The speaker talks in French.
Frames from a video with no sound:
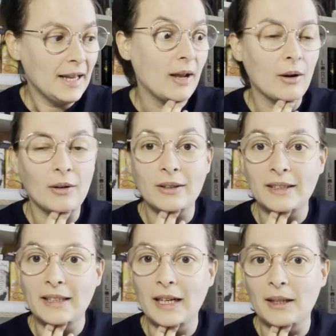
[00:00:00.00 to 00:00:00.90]
Alors
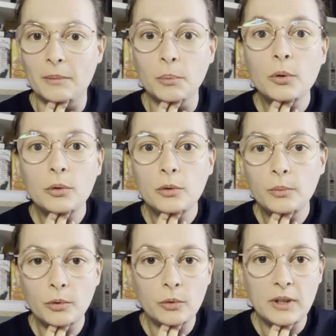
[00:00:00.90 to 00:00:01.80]
il y a beaucoup
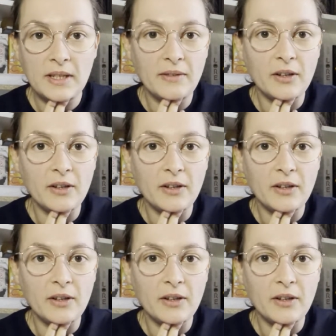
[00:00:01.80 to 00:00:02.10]
beaucoup de livres,